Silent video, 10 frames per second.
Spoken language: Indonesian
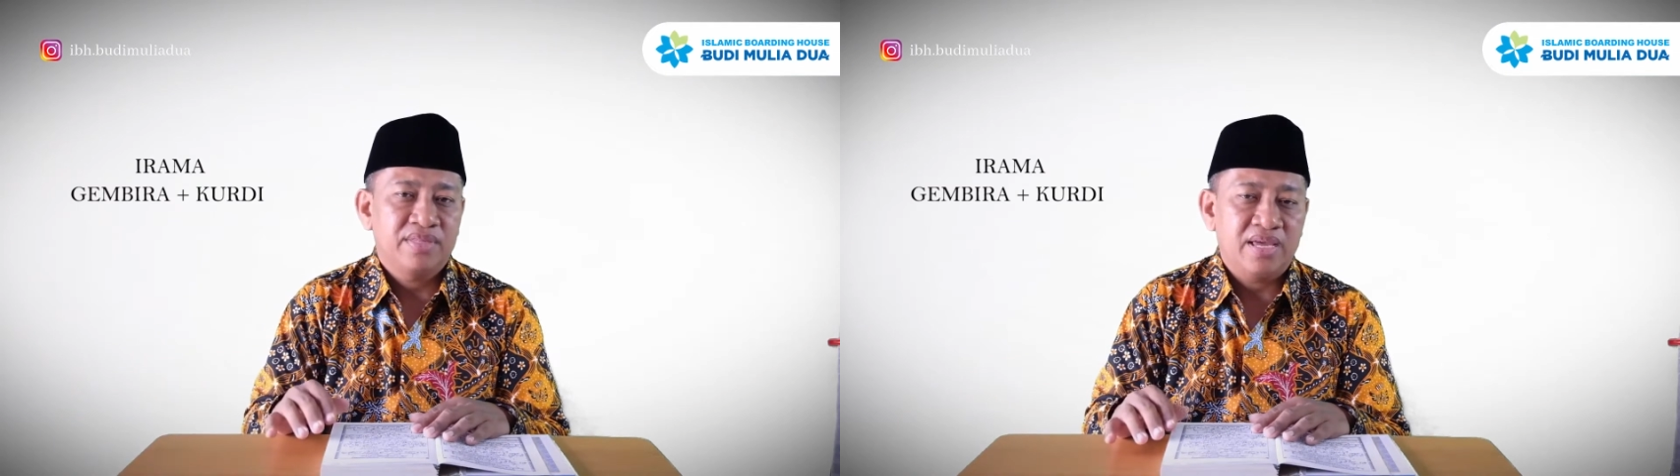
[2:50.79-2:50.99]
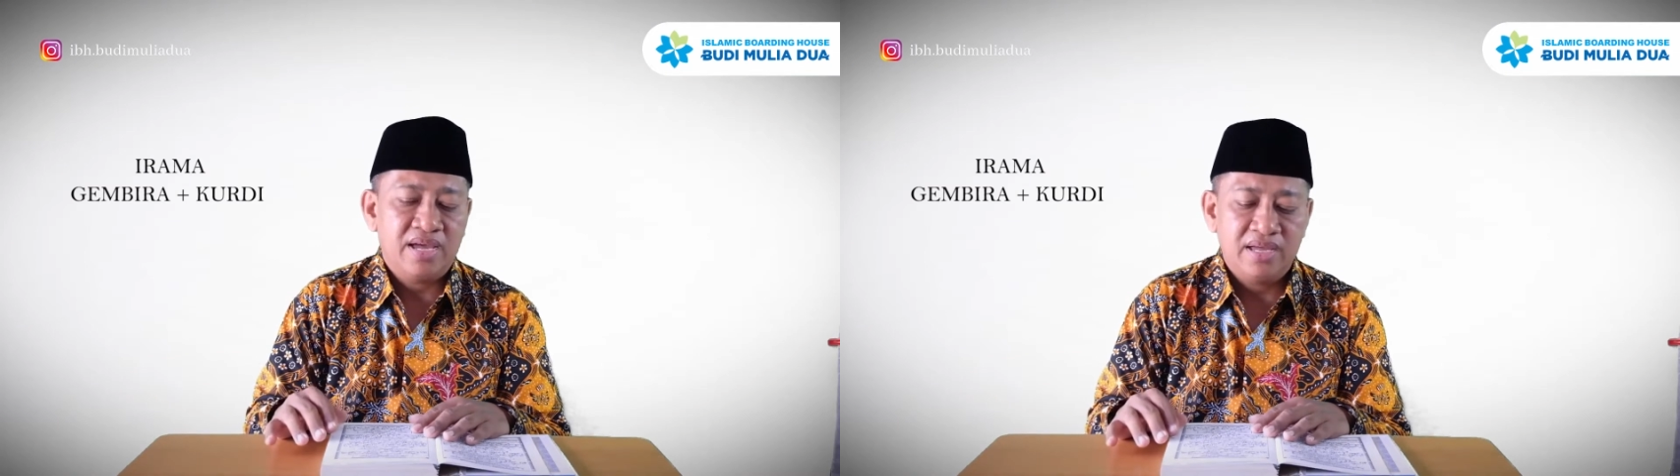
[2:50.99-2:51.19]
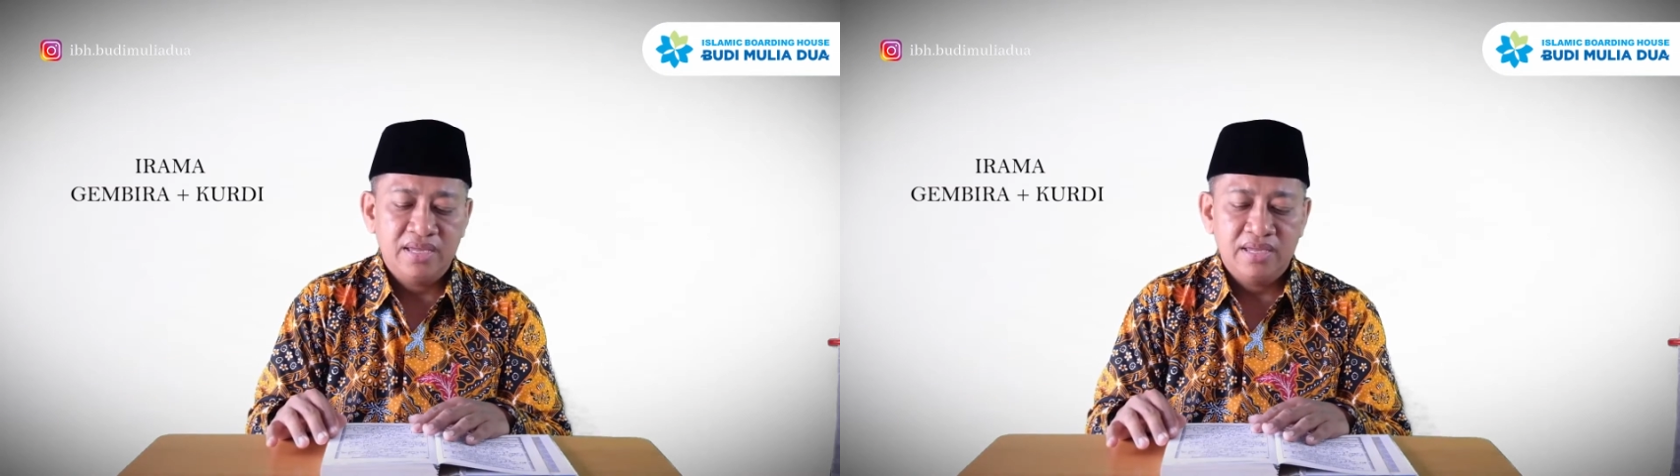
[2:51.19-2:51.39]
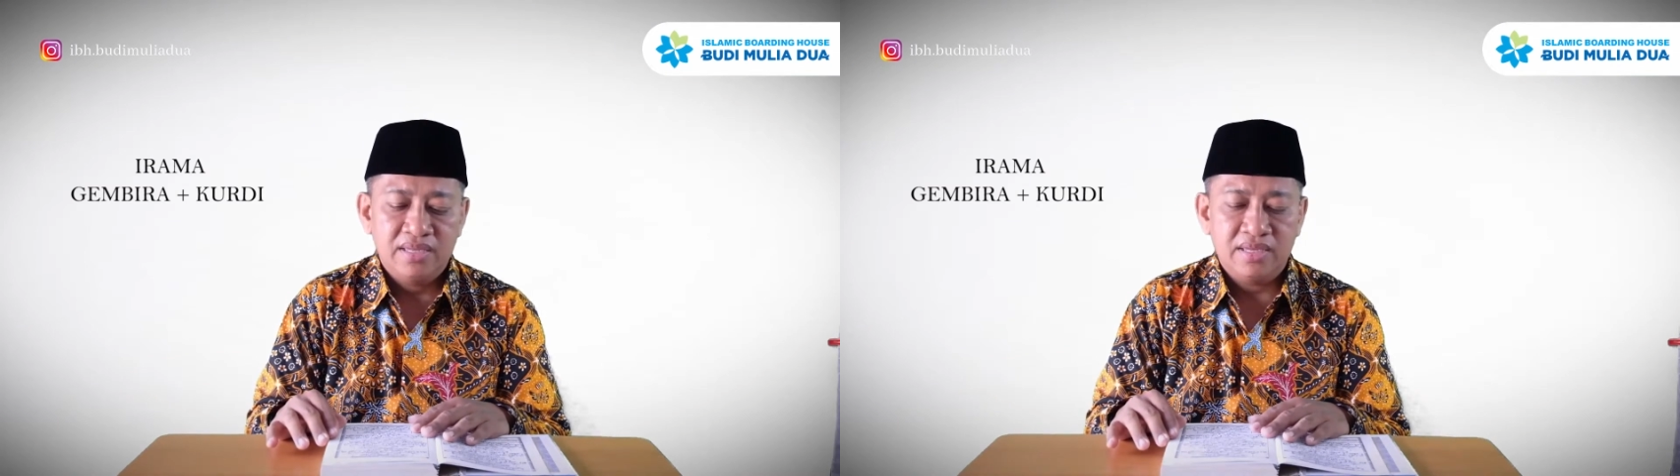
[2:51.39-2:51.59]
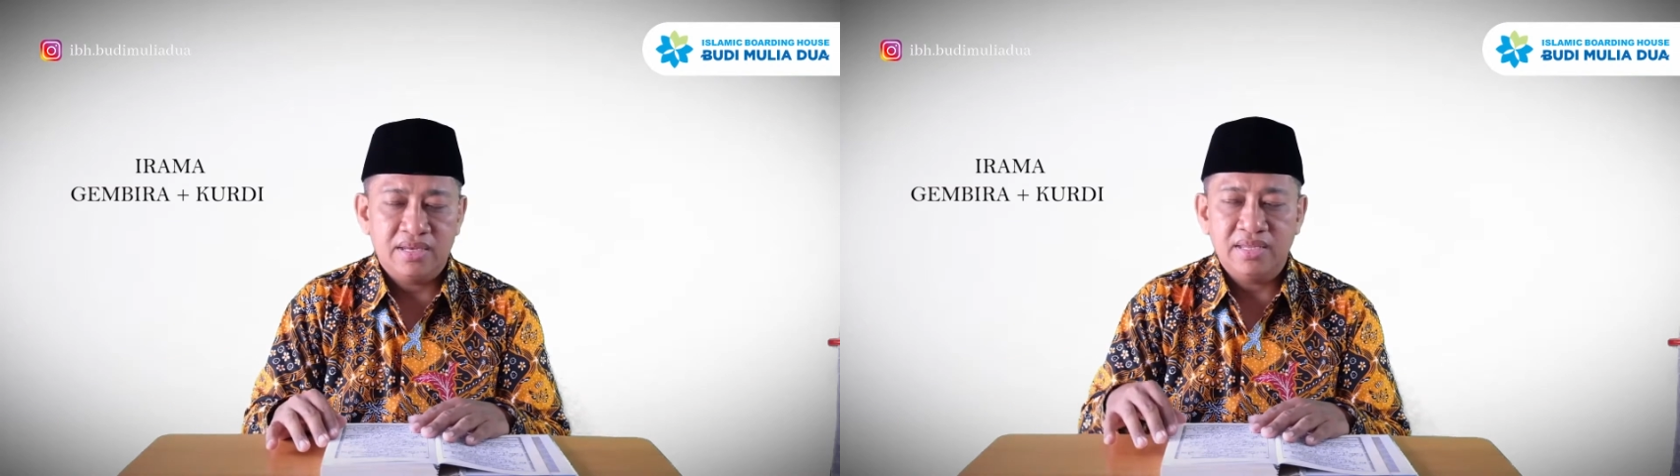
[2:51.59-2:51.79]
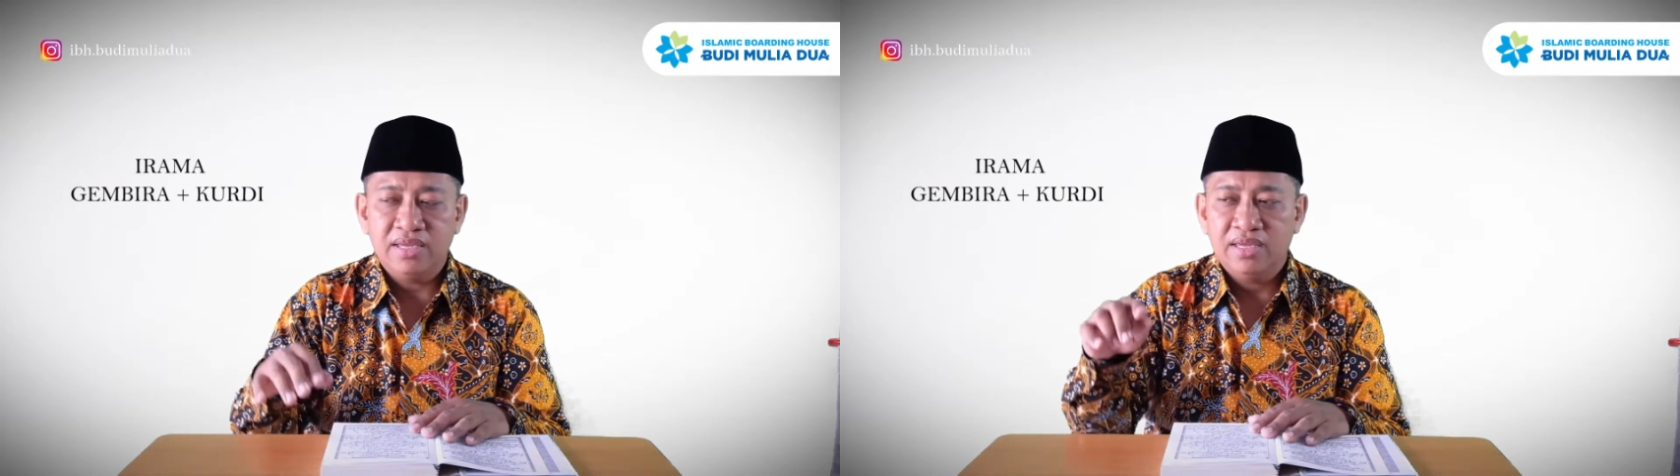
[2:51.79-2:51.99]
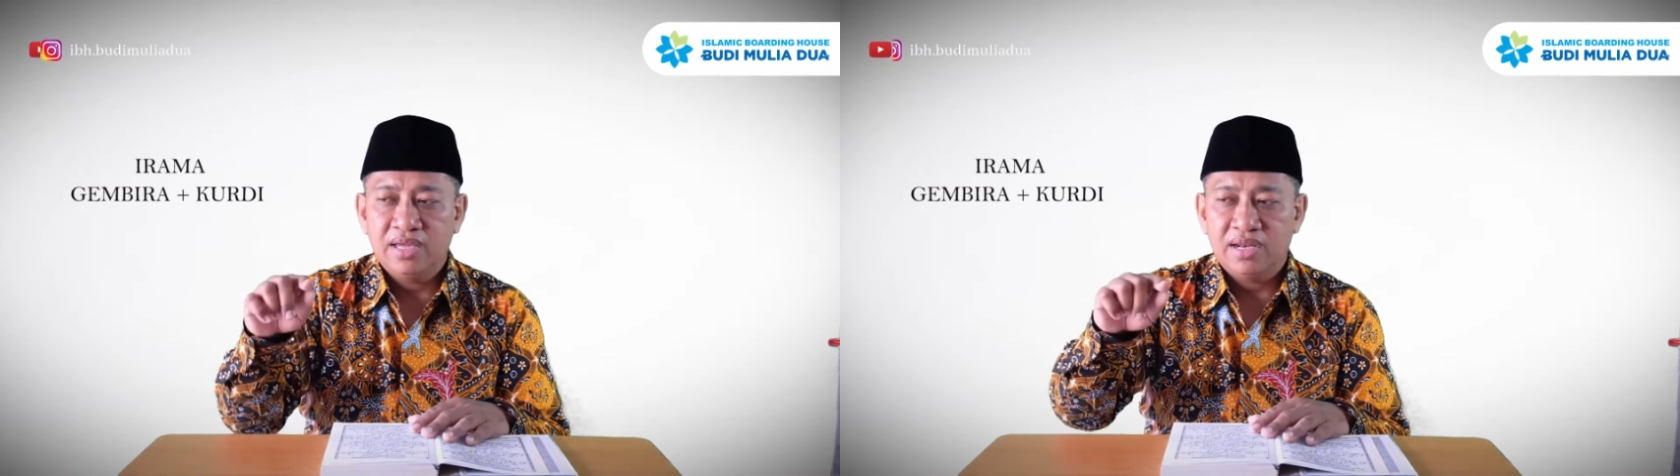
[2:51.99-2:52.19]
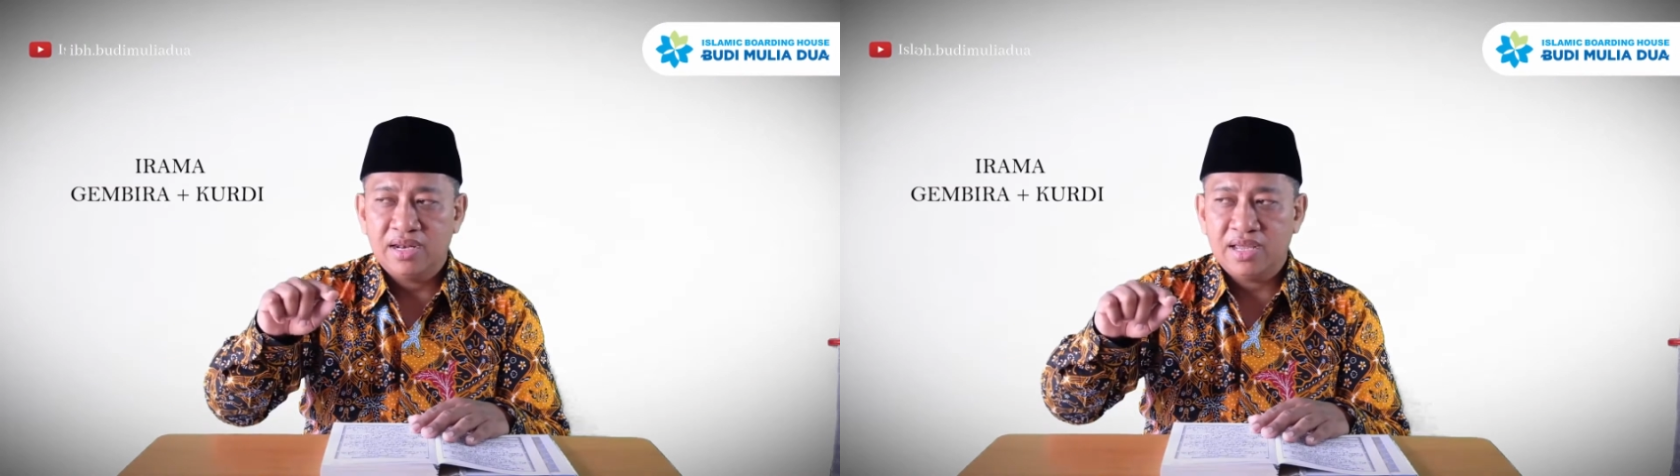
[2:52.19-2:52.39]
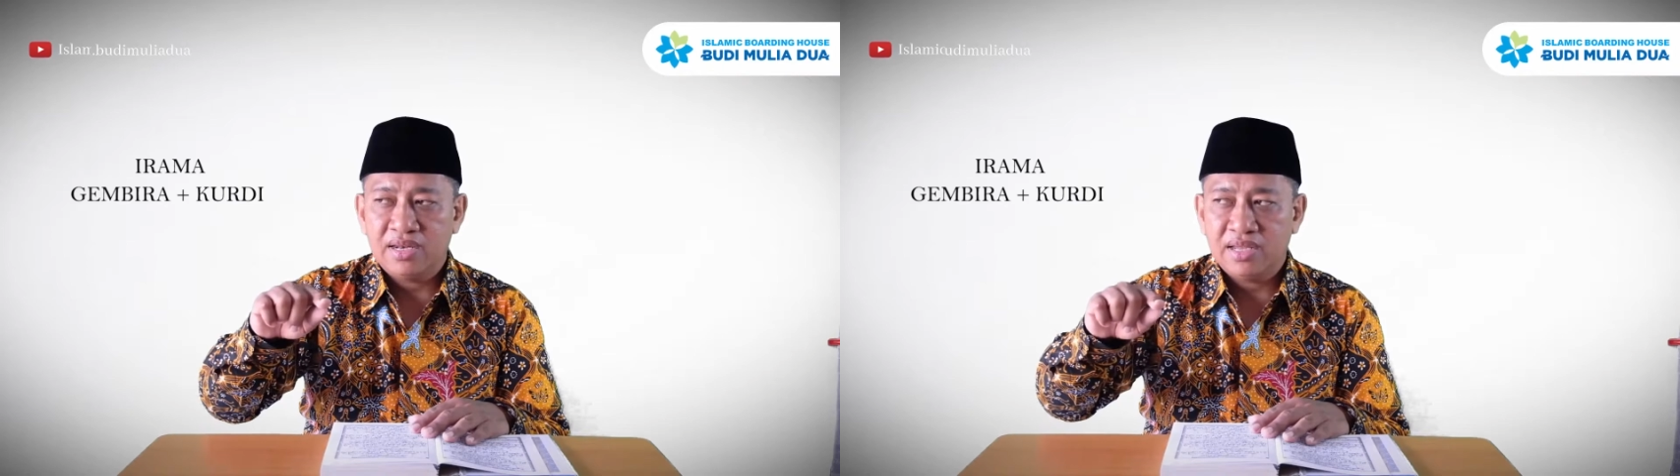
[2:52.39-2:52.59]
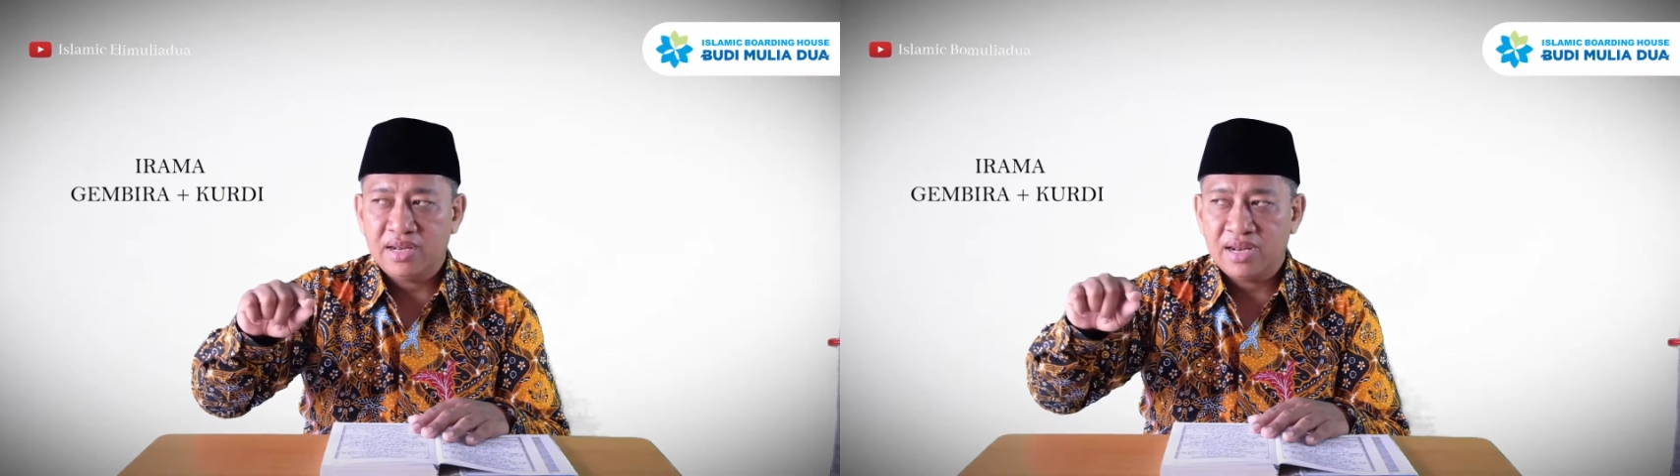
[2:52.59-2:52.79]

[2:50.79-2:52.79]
ya jadi nada